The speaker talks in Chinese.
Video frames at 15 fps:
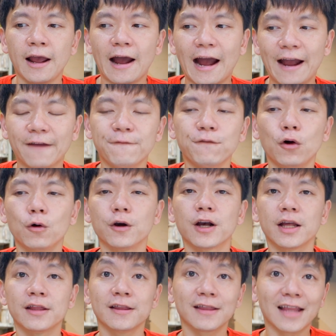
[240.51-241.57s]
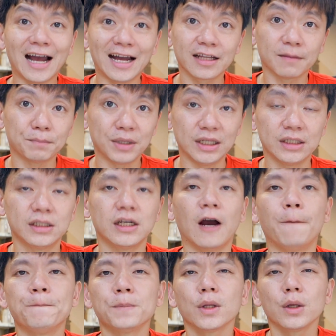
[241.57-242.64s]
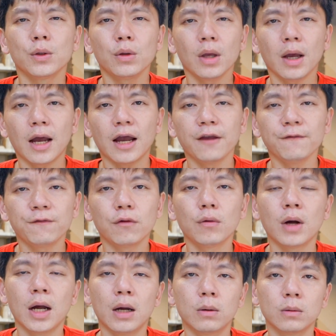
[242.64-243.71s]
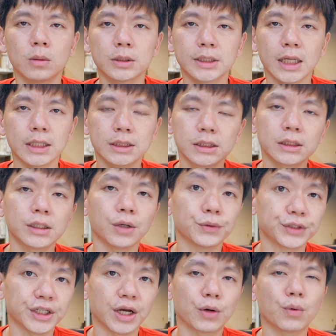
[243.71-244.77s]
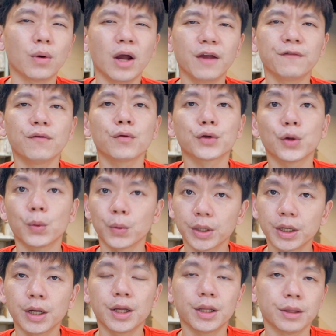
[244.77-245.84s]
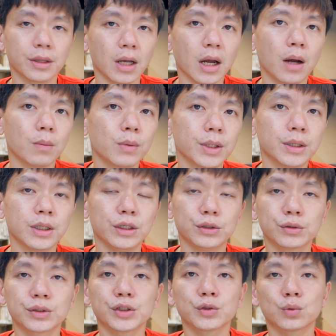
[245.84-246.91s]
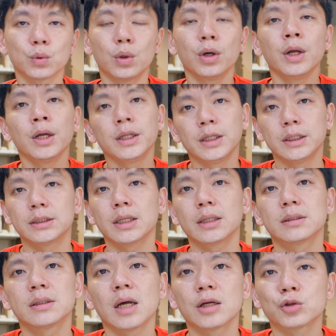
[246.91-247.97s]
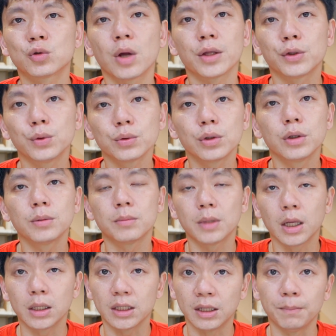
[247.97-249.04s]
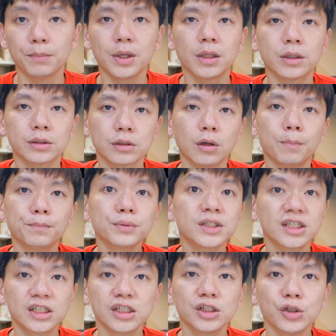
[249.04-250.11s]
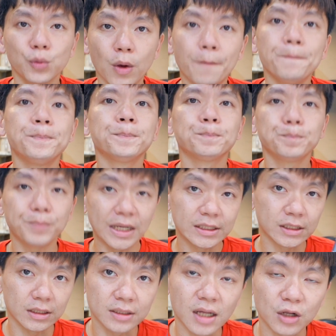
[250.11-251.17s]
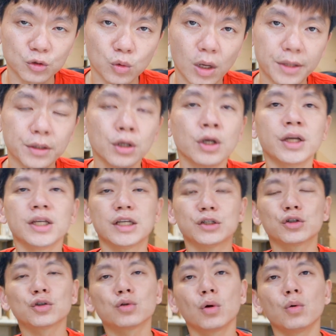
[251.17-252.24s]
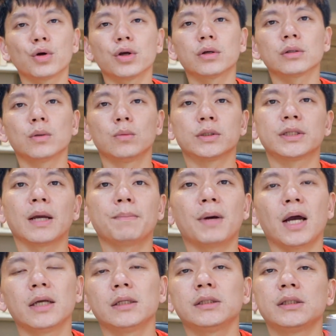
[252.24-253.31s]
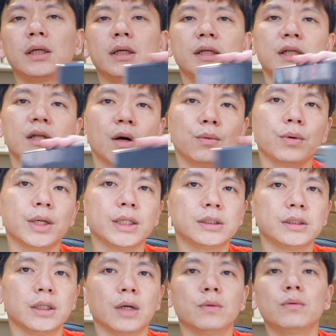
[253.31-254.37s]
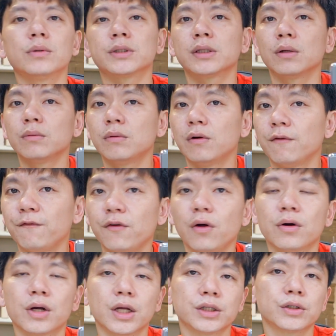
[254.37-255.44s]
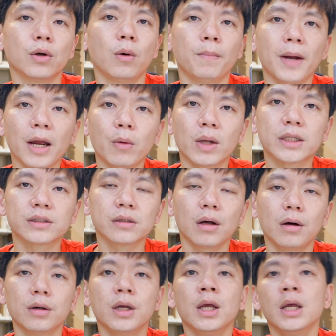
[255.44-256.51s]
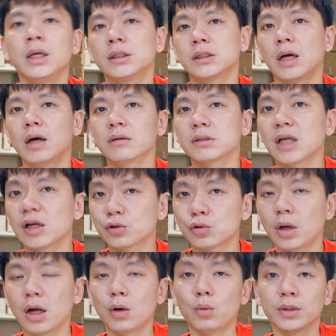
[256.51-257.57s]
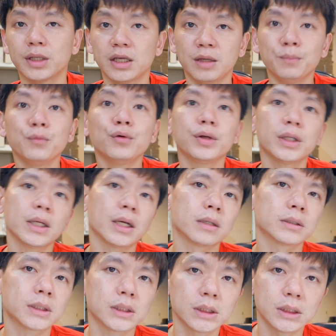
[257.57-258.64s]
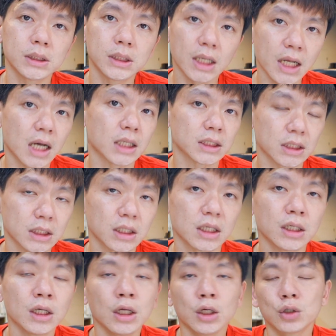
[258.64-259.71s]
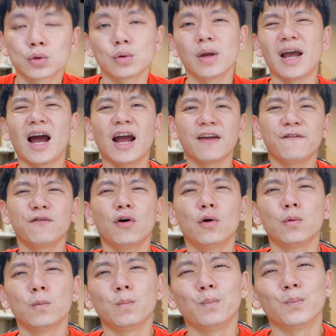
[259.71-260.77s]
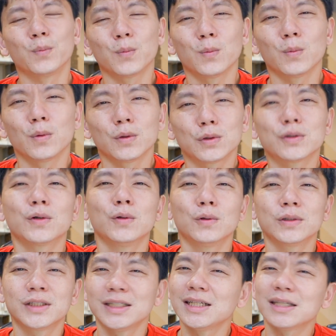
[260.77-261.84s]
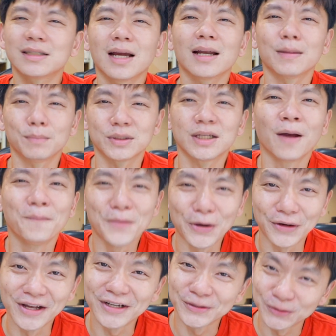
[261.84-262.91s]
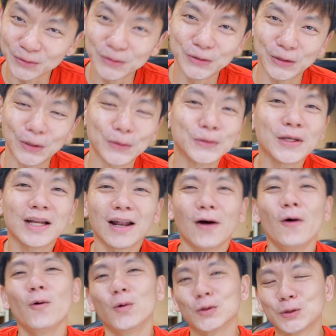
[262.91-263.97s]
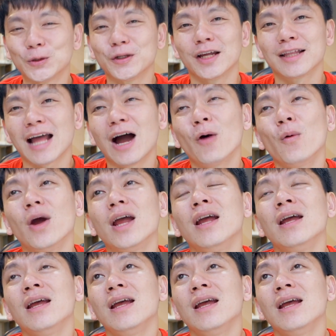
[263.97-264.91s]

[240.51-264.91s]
iPhone 跟它的比较，因为 iPhone 啊，我在之前有讲过，iPhone 有一个很大问题，就是说你在上传 YouTube 的影片的时候不支援背景上传，也就是说，我用我在拍一些一刀未剪或生活 vlog 的时候，拍完之后想要上传，我的荧幕一定要是亮着的，所以 iPhone 就新舰蔡林比较没有那个需求。然后我觉得它会，